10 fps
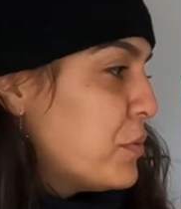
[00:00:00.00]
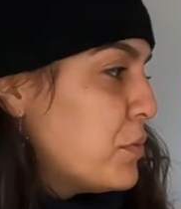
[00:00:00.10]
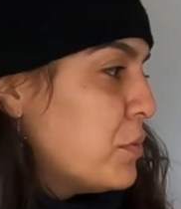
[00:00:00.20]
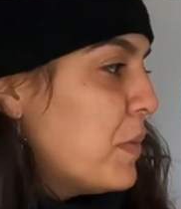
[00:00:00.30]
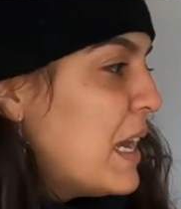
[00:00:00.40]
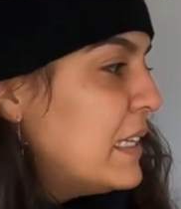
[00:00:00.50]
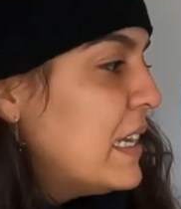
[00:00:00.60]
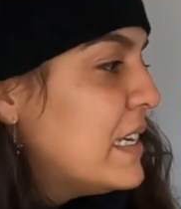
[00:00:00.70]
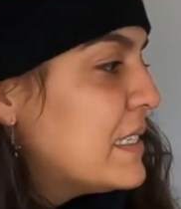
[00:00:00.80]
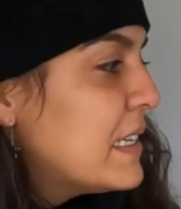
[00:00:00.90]
tô acostumada.
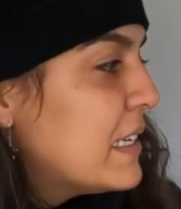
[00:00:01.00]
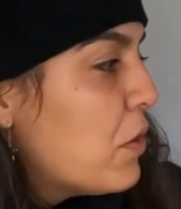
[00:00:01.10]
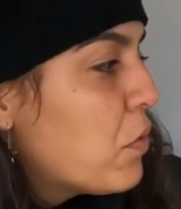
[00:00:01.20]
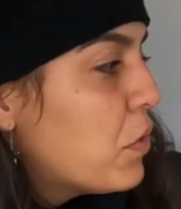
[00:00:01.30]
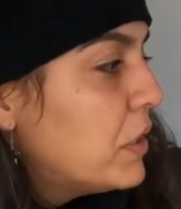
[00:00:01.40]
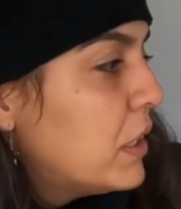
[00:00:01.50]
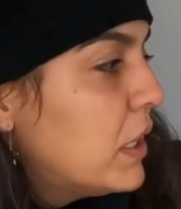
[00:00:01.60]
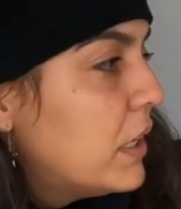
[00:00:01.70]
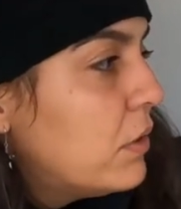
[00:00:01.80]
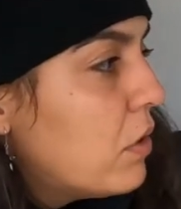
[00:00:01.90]
Esse continuar é tomando
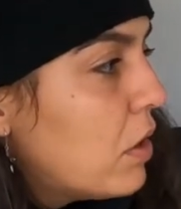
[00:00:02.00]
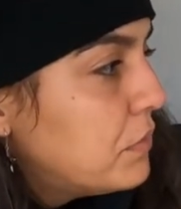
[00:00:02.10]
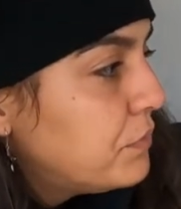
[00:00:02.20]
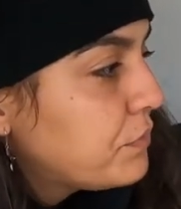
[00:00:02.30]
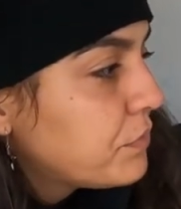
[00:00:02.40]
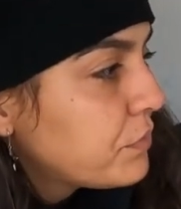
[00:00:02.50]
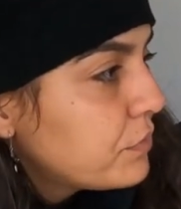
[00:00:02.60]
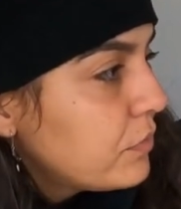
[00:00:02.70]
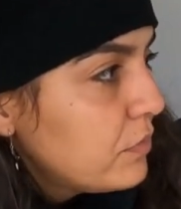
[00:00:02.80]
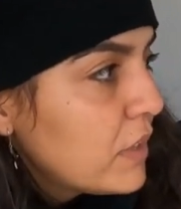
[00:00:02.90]
cordeiro, um vinhozinho, ó. né?
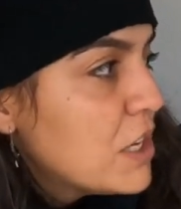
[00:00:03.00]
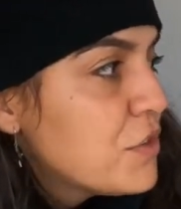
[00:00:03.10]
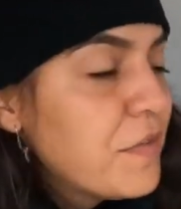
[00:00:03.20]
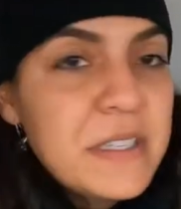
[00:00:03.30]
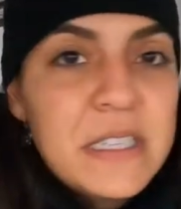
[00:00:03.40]
A gente vai